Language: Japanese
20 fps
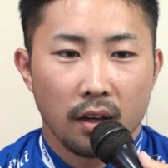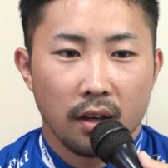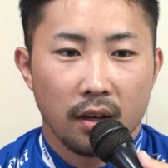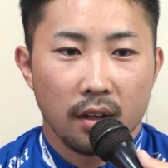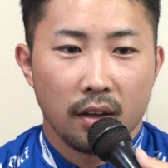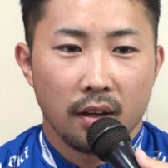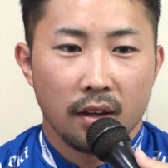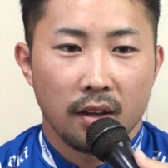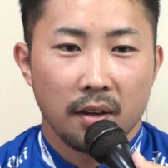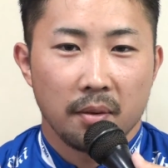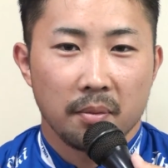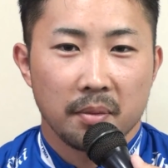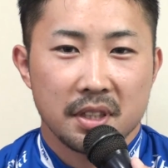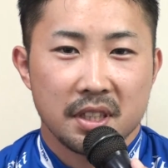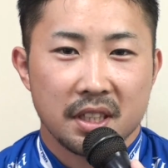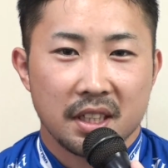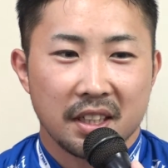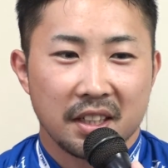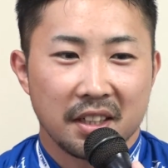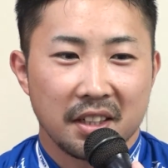えーまあ、しっ
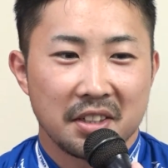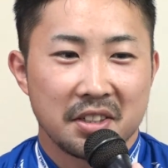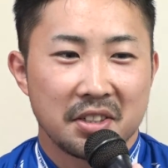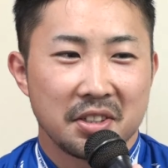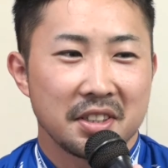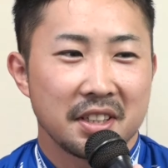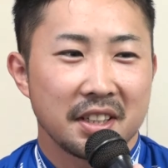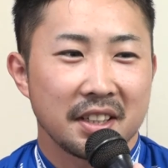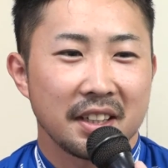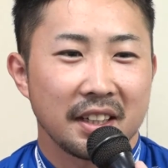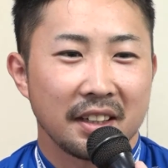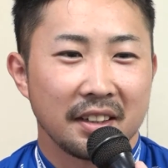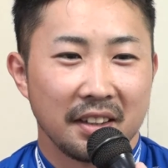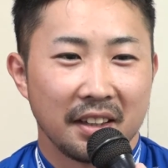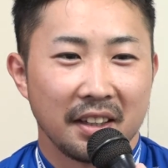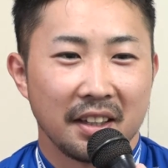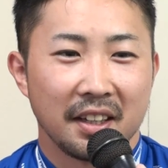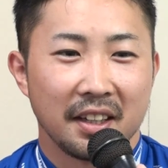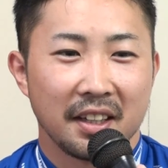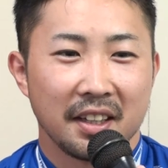かり練習してきたん
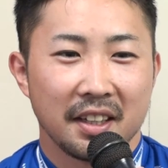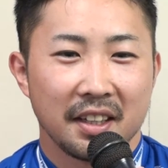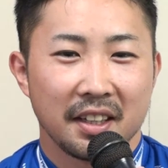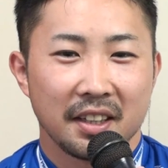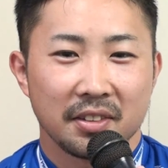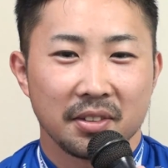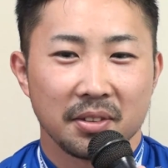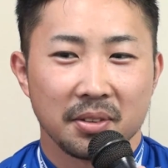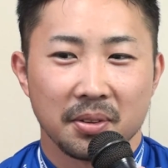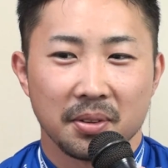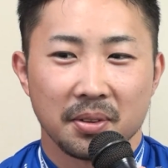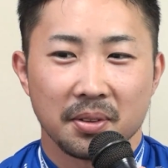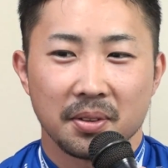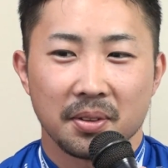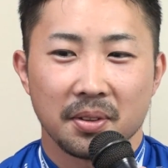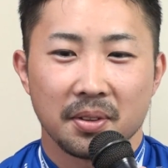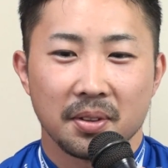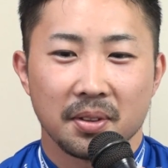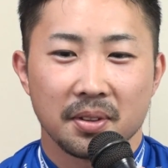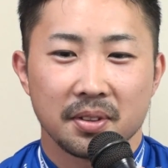でと
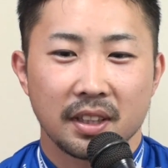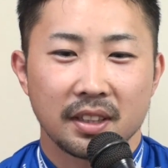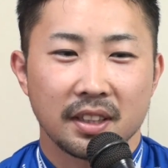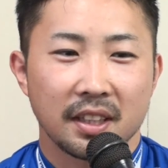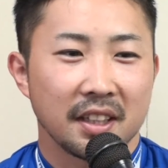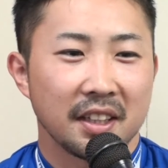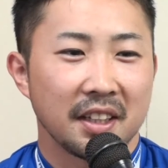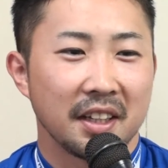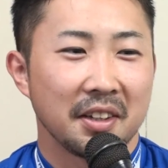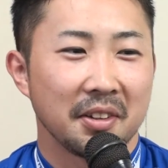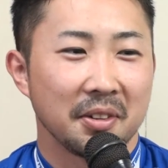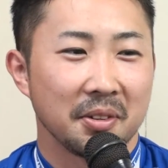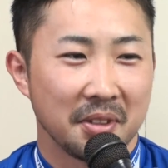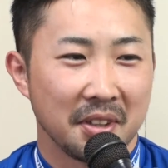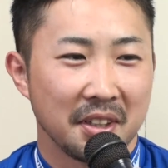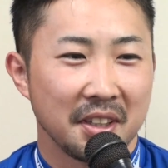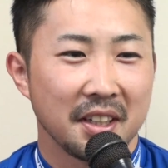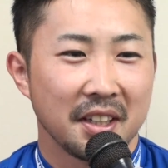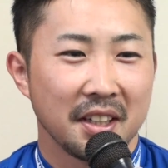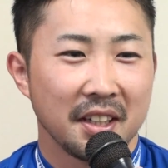刺されないように
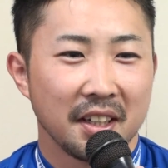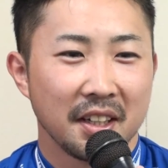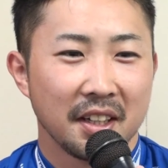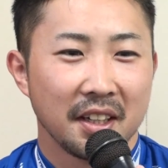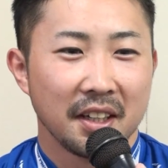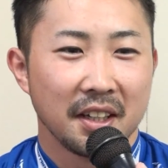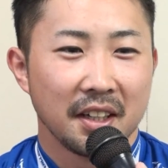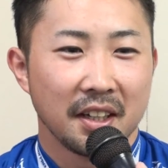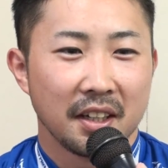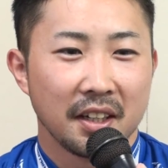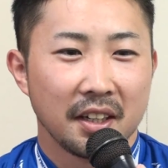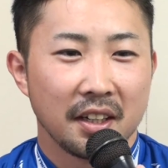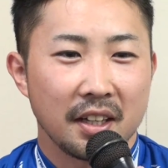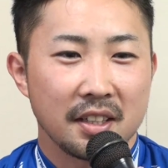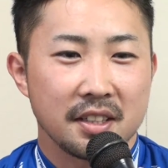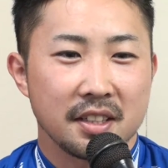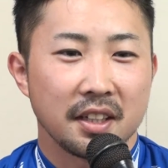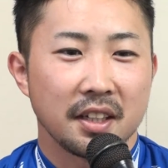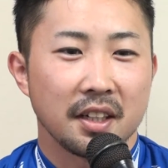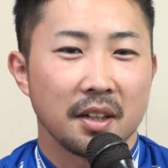
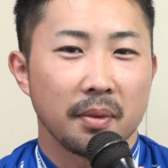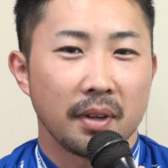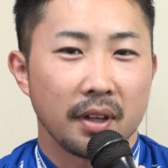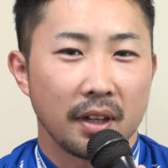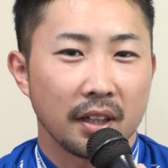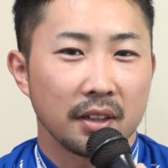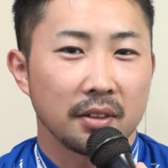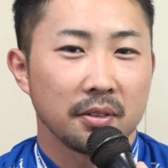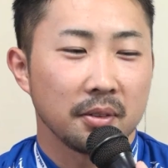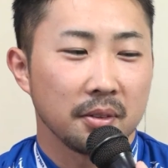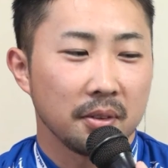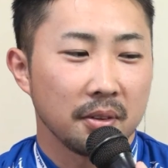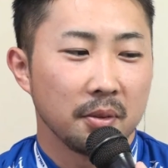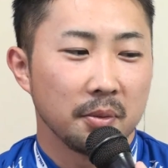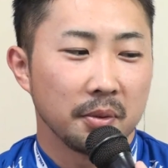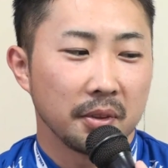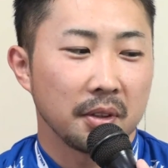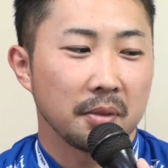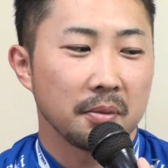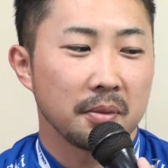走れればなと
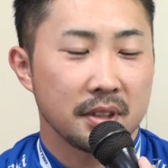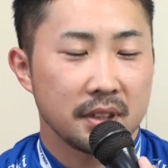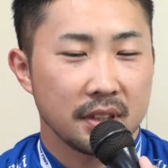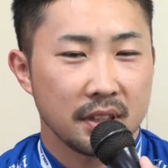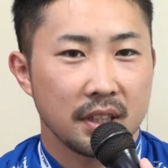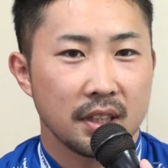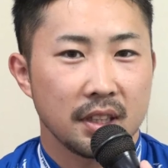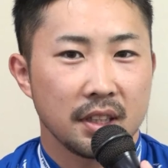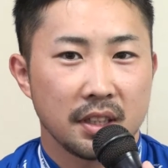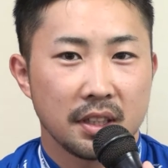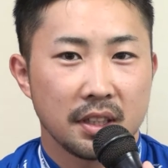思ってますね